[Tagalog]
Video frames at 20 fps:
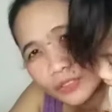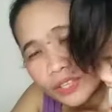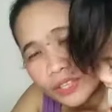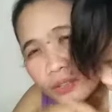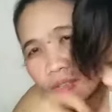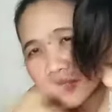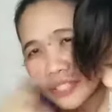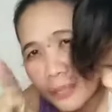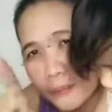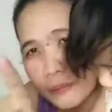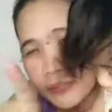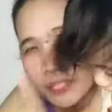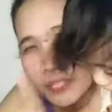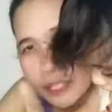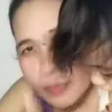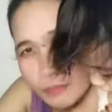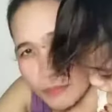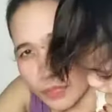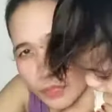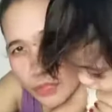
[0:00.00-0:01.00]
Nagot sabi sa
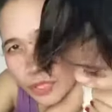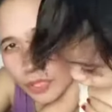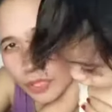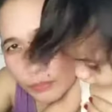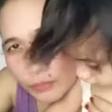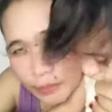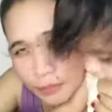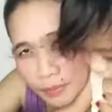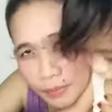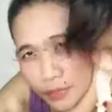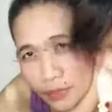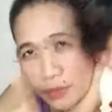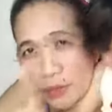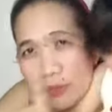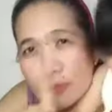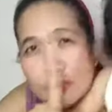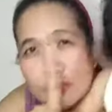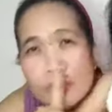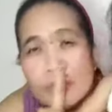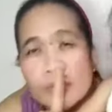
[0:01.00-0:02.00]
sabi sa bebe, oh.
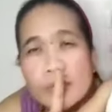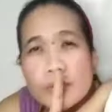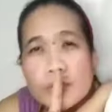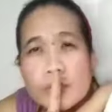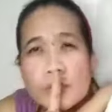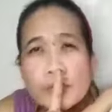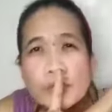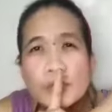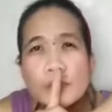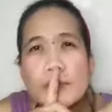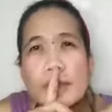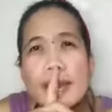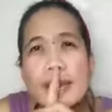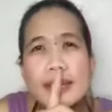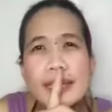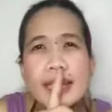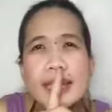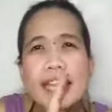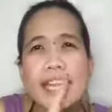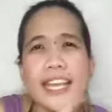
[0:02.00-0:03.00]

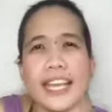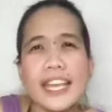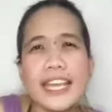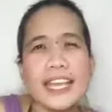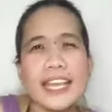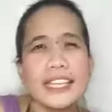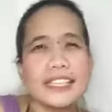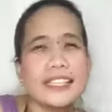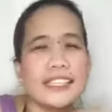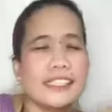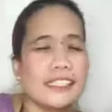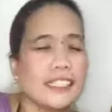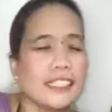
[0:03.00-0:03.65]
Quiet.